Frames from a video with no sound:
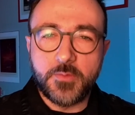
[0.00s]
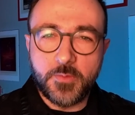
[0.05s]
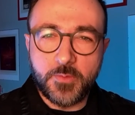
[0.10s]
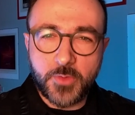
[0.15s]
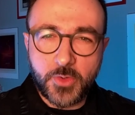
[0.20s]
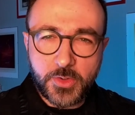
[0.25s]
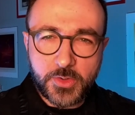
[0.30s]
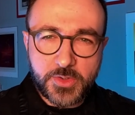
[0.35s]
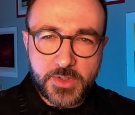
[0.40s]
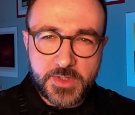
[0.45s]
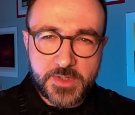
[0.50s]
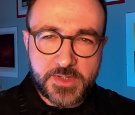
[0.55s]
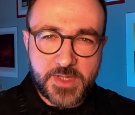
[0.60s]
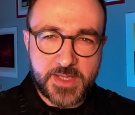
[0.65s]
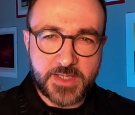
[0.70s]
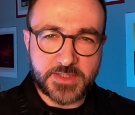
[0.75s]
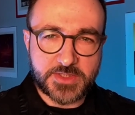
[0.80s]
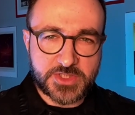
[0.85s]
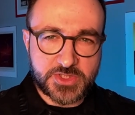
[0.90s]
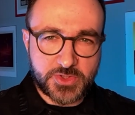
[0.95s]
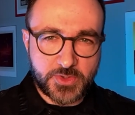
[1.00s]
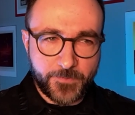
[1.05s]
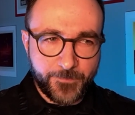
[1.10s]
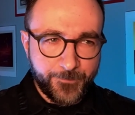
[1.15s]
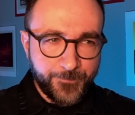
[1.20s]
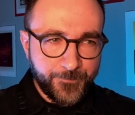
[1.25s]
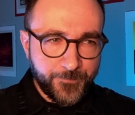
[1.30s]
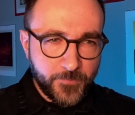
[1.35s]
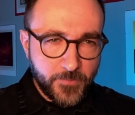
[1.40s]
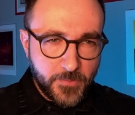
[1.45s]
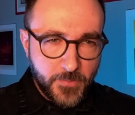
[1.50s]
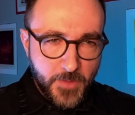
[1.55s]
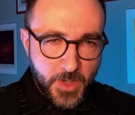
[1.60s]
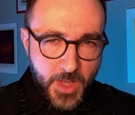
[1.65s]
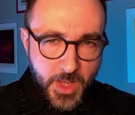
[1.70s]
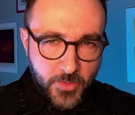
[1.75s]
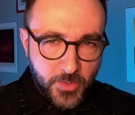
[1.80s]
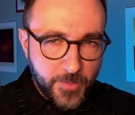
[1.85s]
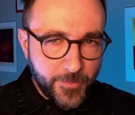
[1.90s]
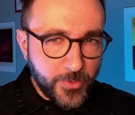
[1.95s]
molto intenso,
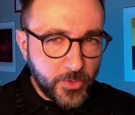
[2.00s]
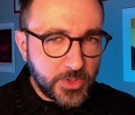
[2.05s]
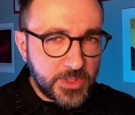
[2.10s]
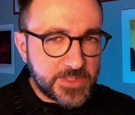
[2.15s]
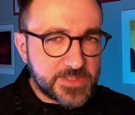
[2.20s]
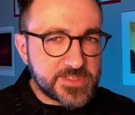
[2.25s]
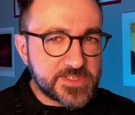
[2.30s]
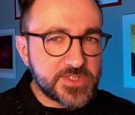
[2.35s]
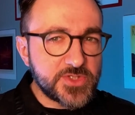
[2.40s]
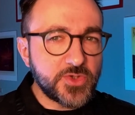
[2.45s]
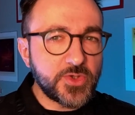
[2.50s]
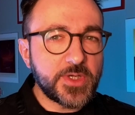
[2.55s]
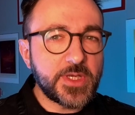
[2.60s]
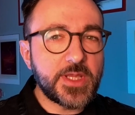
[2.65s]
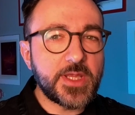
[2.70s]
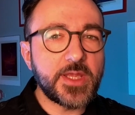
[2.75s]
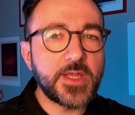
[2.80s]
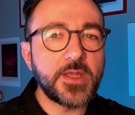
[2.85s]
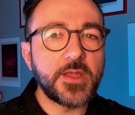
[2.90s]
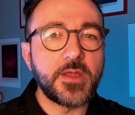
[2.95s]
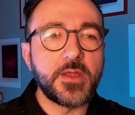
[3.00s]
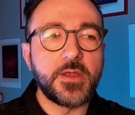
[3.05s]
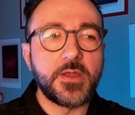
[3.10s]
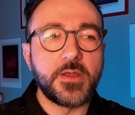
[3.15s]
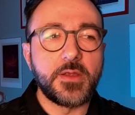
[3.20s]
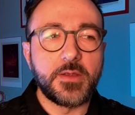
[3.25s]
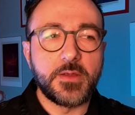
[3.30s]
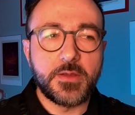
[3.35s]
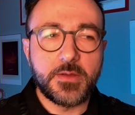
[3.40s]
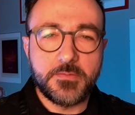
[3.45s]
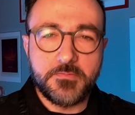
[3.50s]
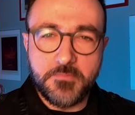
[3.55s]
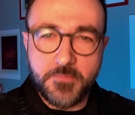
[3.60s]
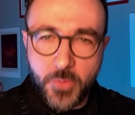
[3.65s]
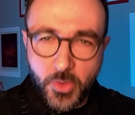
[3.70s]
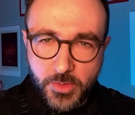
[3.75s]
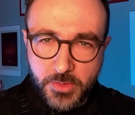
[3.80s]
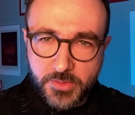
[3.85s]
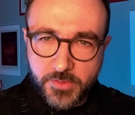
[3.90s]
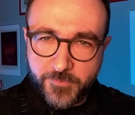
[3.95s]
ha una proiezione
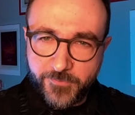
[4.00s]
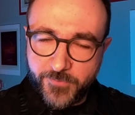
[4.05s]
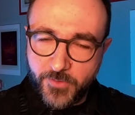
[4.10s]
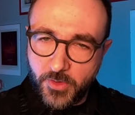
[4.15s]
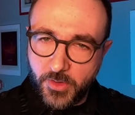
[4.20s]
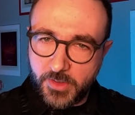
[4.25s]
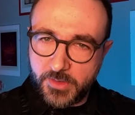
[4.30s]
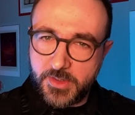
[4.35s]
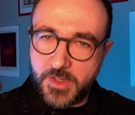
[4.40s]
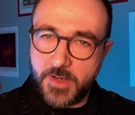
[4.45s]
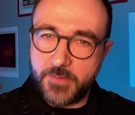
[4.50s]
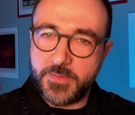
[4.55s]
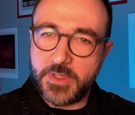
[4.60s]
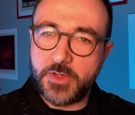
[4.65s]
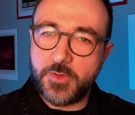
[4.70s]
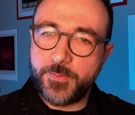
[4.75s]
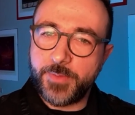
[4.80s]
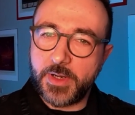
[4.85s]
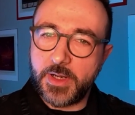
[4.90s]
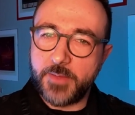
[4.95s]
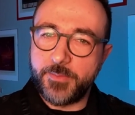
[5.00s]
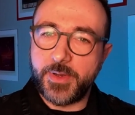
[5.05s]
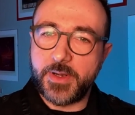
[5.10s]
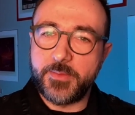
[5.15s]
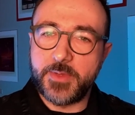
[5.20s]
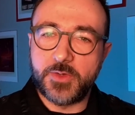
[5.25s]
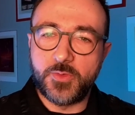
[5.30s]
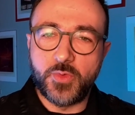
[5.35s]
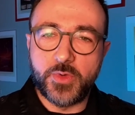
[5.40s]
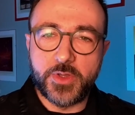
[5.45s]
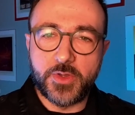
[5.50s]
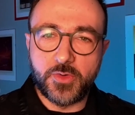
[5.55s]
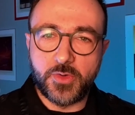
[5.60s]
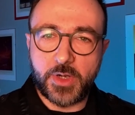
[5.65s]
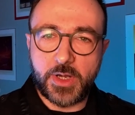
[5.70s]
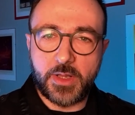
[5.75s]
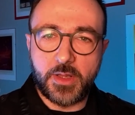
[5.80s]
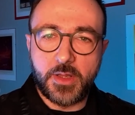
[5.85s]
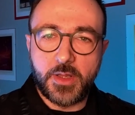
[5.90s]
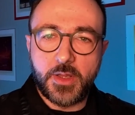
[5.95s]
molto forte, almeno per le prime due
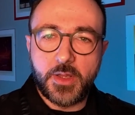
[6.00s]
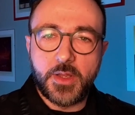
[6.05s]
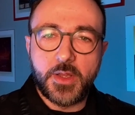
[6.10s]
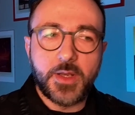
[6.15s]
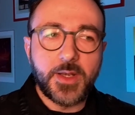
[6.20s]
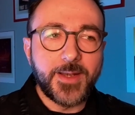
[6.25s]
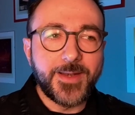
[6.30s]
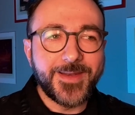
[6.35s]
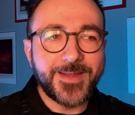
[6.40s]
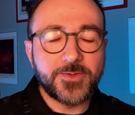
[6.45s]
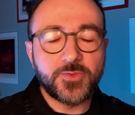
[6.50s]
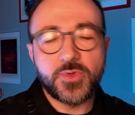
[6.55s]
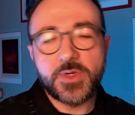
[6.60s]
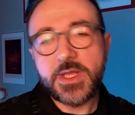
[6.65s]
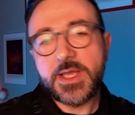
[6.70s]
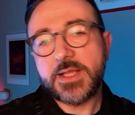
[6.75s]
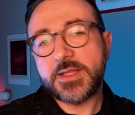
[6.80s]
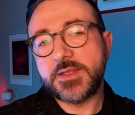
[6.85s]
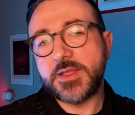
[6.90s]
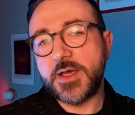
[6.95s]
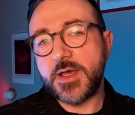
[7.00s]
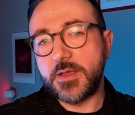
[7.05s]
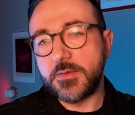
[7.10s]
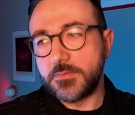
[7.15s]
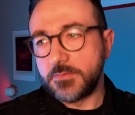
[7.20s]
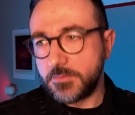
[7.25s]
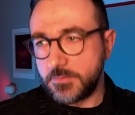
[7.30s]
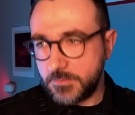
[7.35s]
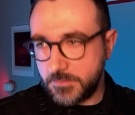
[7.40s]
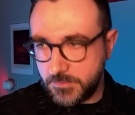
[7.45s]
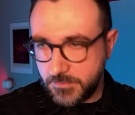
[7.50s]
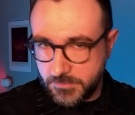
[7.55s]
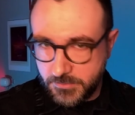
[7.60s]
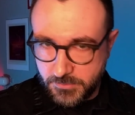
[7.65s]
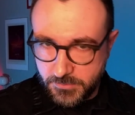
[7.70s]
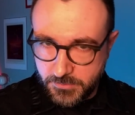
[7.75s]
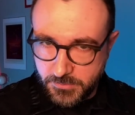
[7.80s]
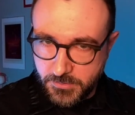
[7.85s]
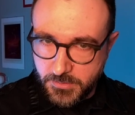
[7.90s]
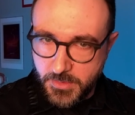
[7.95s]
ore. La durata
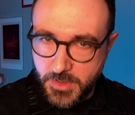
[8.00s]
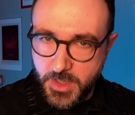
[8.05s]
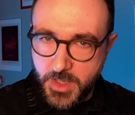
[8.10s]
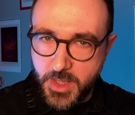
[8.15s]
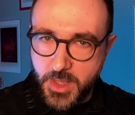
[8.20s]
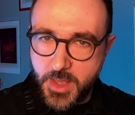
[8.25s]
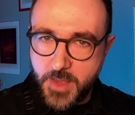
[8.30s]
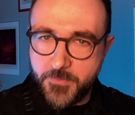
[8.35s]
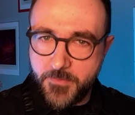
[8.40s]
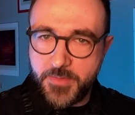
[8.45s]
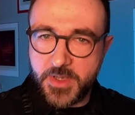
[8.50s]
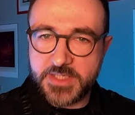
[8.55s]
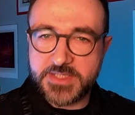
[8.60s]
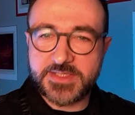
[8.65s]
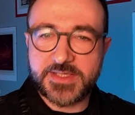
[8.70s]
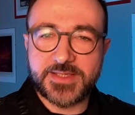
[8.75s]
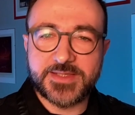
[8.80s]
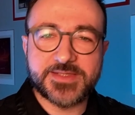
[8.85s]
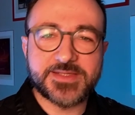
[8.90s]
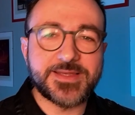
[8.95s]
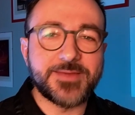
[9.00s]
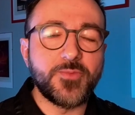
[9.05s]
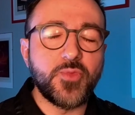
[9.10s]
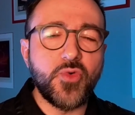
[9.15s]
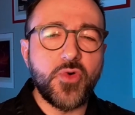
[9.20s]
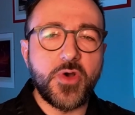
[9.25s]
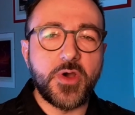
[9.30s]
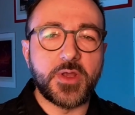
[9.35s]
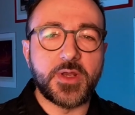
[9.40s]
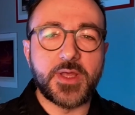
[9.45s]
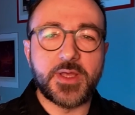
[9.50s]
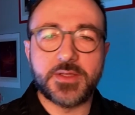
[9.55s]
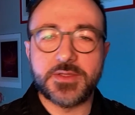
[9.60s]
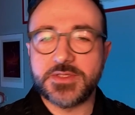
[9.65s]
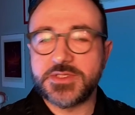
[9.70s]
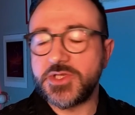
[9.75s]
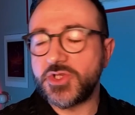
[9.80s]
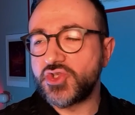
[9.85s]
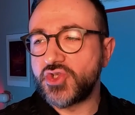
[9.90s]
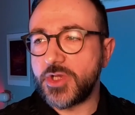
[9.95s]
è abbastanza buona,
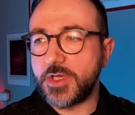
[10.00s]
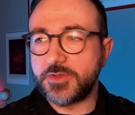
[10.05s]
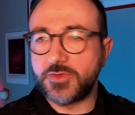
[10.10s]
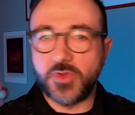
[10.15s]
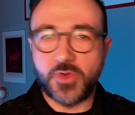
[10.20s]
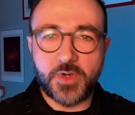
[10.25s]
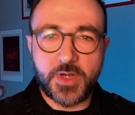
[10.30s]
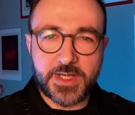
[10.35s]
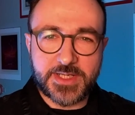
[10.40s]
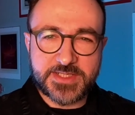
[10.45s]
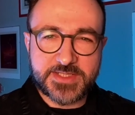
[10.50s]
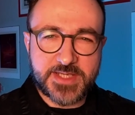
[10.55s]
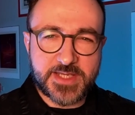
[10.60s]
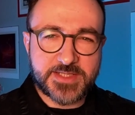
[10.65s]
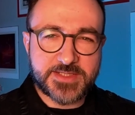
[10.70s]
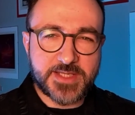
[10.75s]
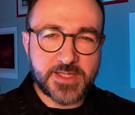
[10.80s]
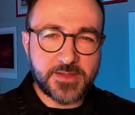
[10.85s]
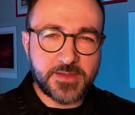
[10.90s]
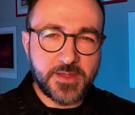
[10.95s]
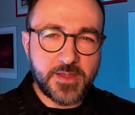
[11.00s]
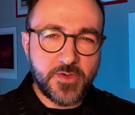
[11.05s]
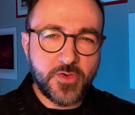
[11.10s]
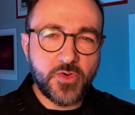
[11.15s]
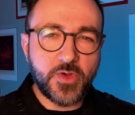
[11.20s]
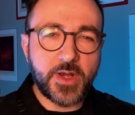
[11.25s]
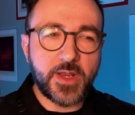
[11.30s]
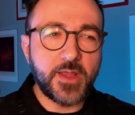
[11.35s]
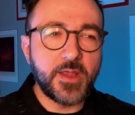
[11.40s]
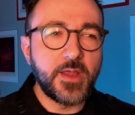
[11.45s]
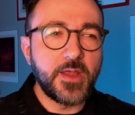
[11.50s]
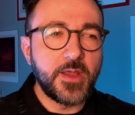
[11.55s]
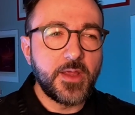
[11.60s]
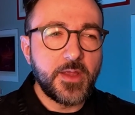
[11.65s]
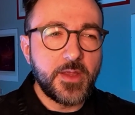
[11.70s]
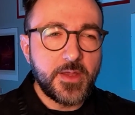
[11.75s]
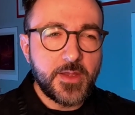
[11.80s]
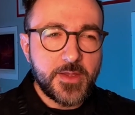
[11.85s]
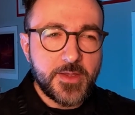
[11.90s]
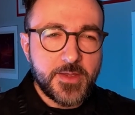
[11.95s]
si aggira attorno alle 6-7 ore,
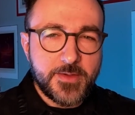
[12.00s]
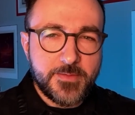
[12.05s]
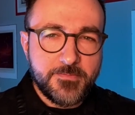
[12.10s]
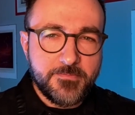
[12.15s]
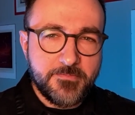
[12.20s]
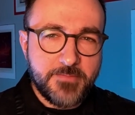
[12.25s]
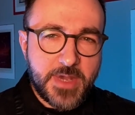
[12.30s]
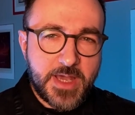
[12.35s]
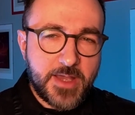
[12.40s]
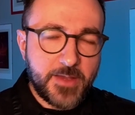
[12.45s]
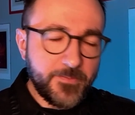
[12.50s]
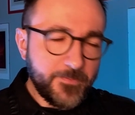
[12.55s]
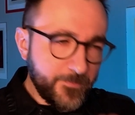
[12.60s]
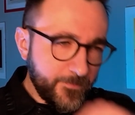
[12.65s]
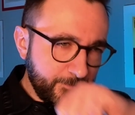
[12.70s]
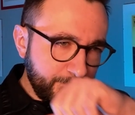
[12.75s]
ma